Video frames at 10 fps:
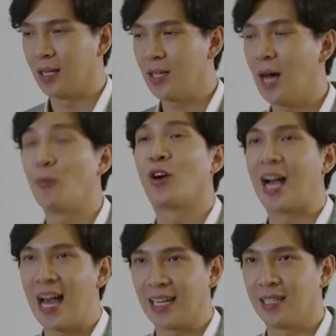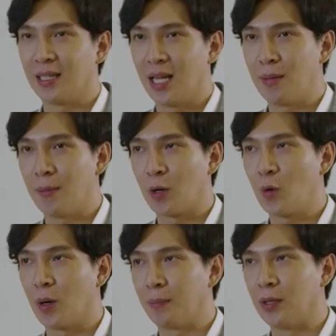ได้หับโอกาสได้ไปประ
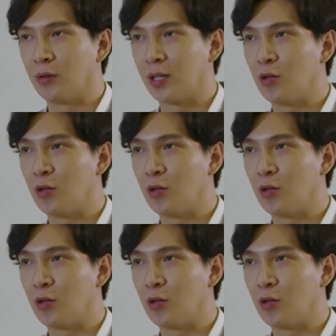กวดเป็นตัวแท